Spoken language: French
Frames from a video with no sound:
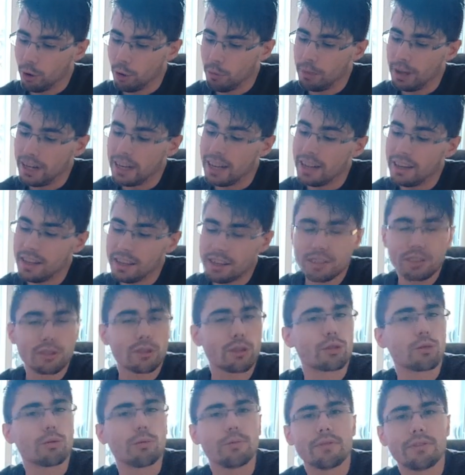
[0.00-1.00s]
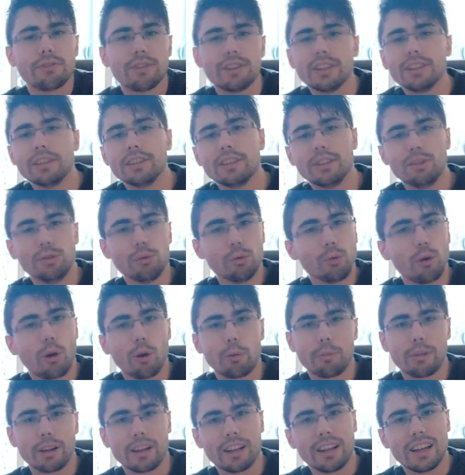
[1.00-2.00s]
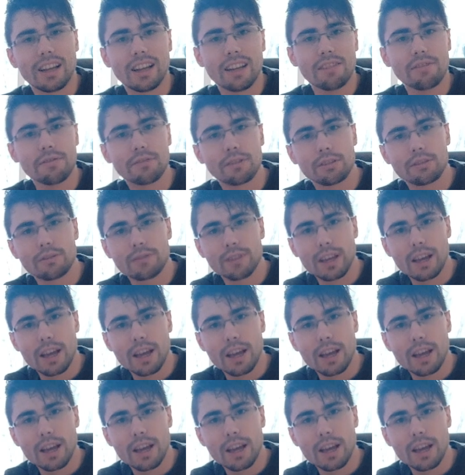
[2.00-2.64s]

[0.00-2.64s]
me rend mal à l'aise quand on me fait des dons en plein live,